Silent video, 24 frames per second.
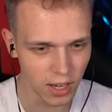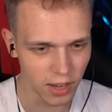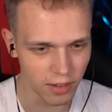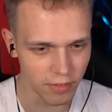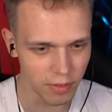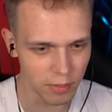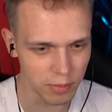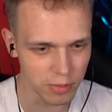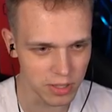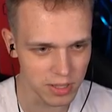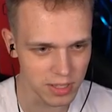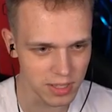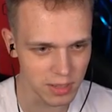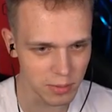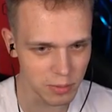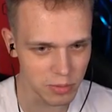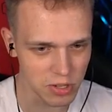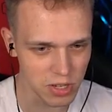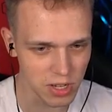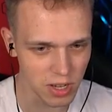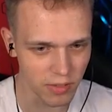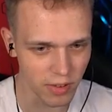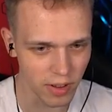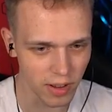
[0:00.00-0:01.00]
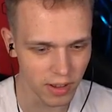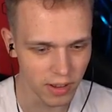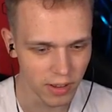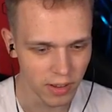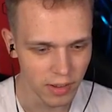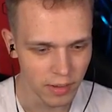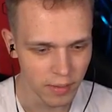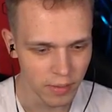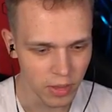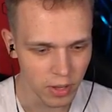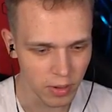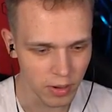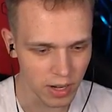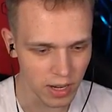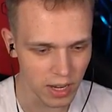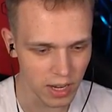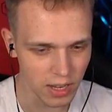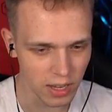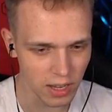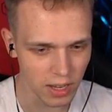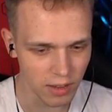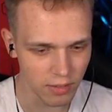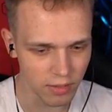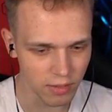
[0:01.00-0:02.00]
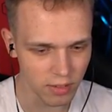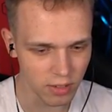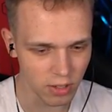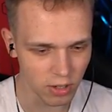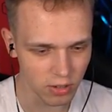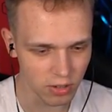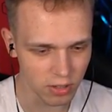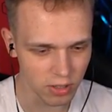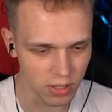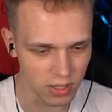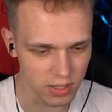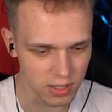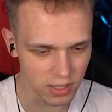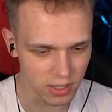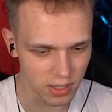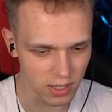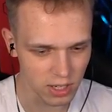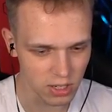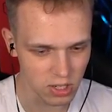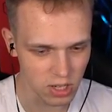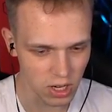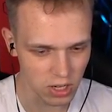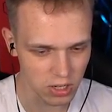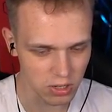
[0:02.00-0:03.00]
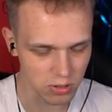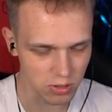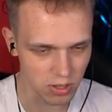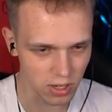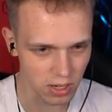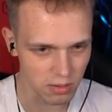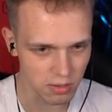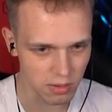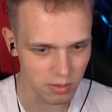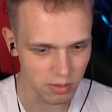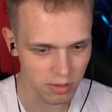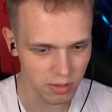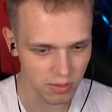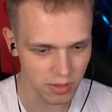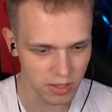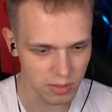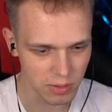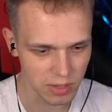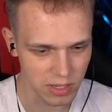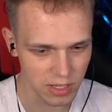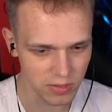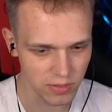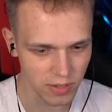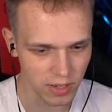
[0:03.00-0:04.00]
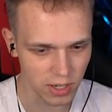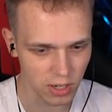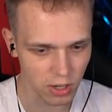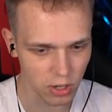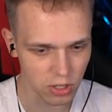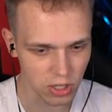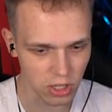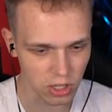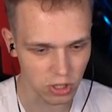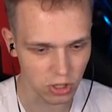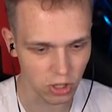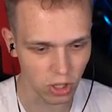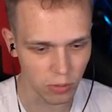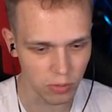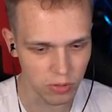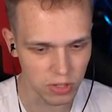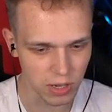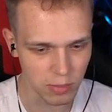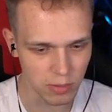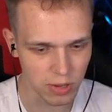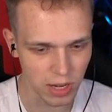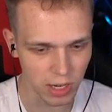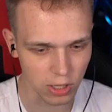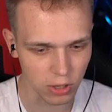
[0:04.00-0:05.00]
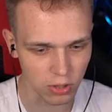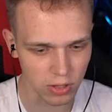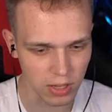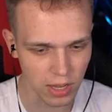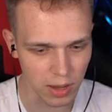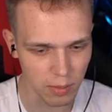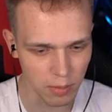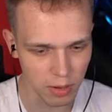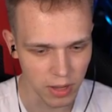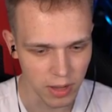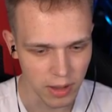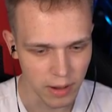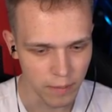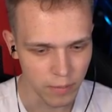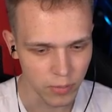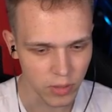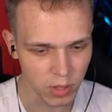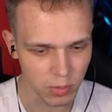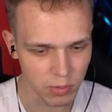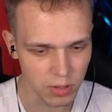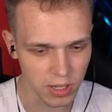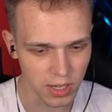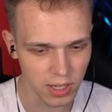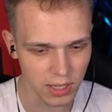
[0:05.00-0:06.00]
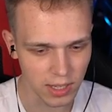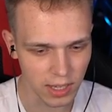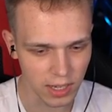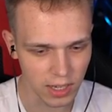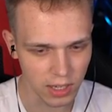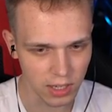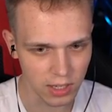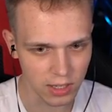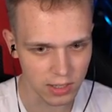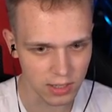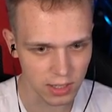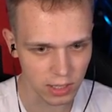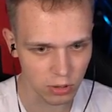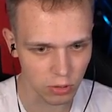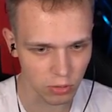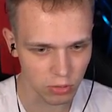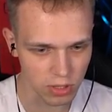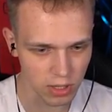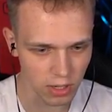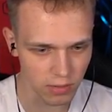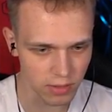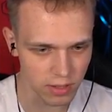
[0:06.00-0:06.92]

Nie wiem, to jest niemożliwe. Dobra, ja nawet... O, i to jest jedyne żarcie, które ja mam, no to jest bardzo fajnie. Chociaż to przynajmniej jak to jem, to mi nie daje zatrucia,